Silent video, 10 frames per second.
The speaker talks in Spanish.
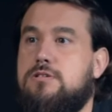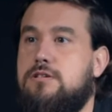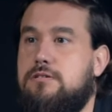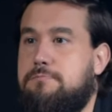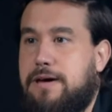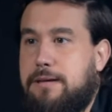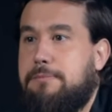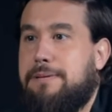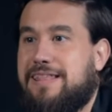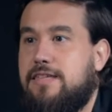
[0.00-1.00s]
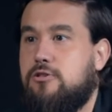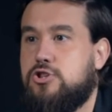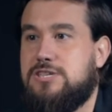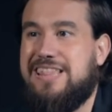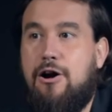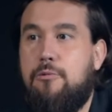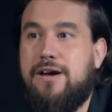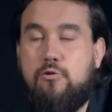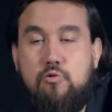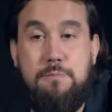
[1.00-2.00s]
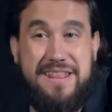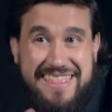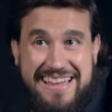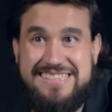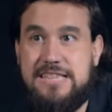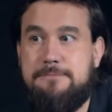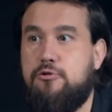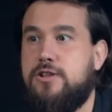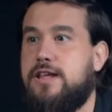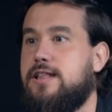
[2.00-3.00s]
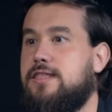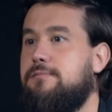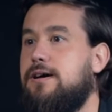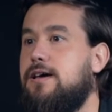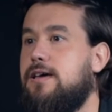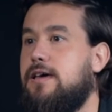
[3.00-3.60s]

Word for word: Eh, para mí, Perdidos es la obra cumbre de este tipo de narrativa.